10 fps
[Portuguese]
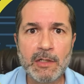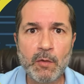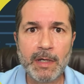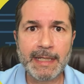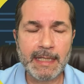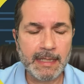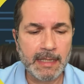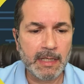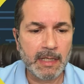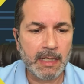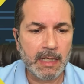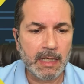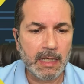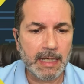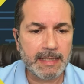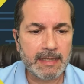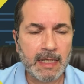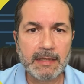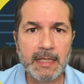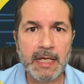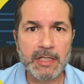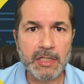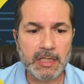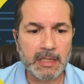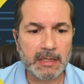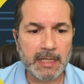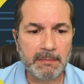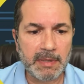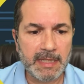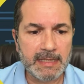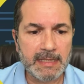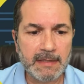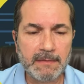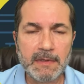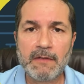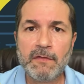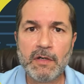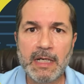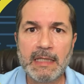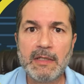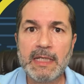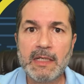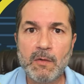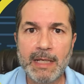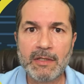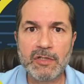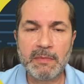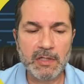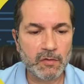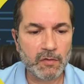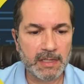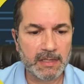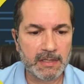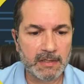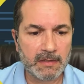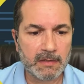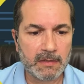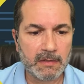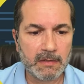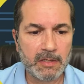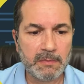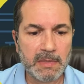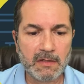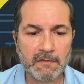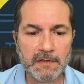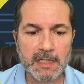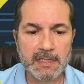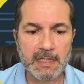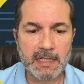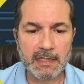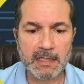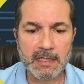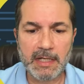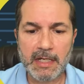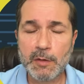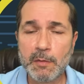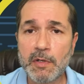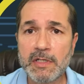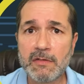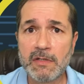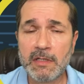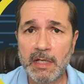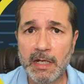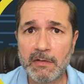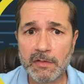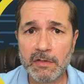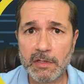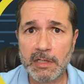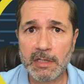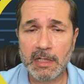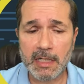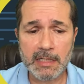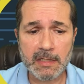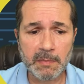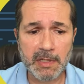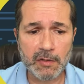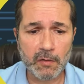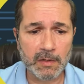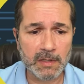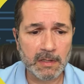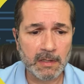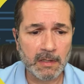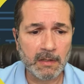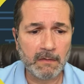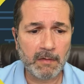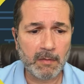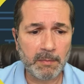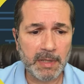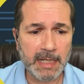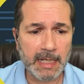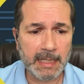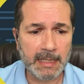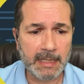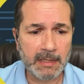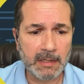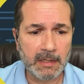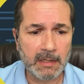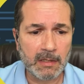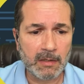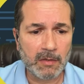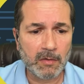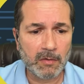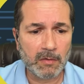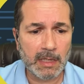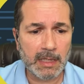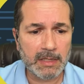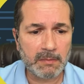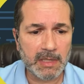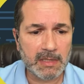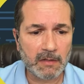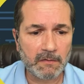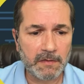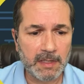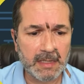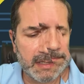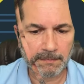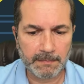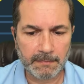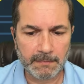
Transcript: aqui, a estratégia da empresa está focada em quatro dimensões: dimensão financeira, clientes, processos internos e as pessoas. Vamos pegar aqui a dimensão financeira.